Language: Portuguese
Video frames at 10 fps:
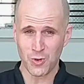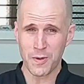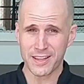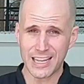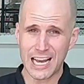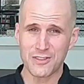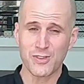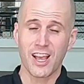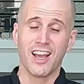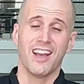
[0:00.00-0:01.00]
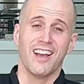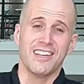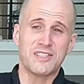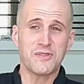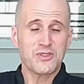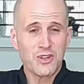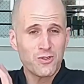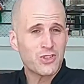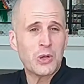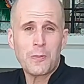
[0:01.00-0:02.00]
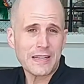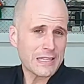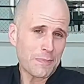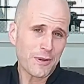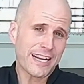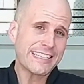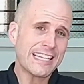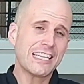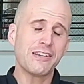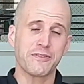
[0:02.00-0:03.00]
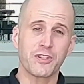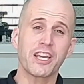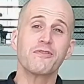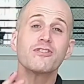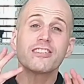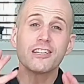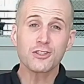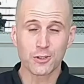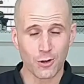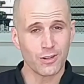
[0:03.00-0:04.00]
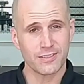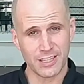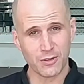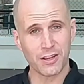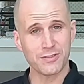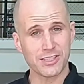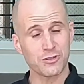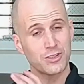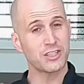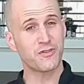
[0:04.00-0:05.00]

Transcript: comentários se você conseguiu passar por cada nível, o que, que você achou, né? O que, que você achou da